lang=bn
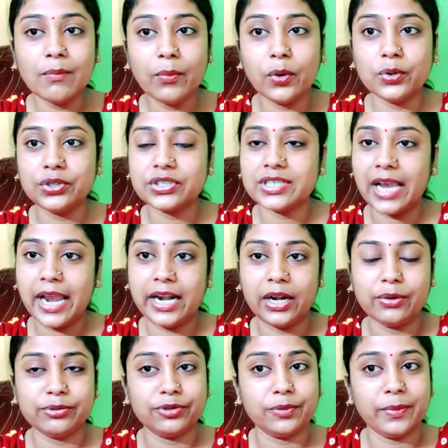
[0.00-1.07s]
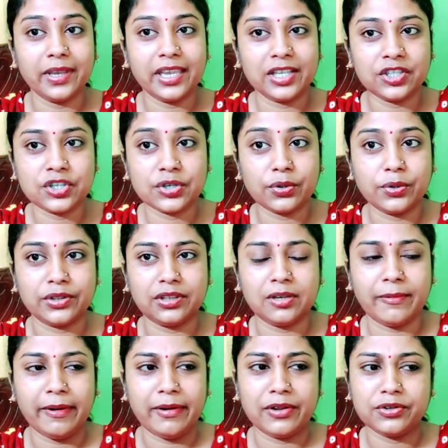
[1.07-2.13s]
মন চাইলেও তুমি কিচ্ছু করতে
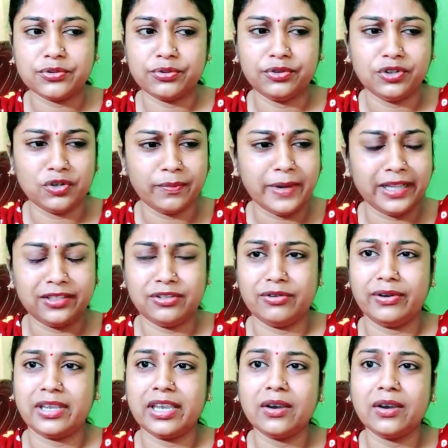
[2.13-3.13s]
পারো না শুধুমাত্র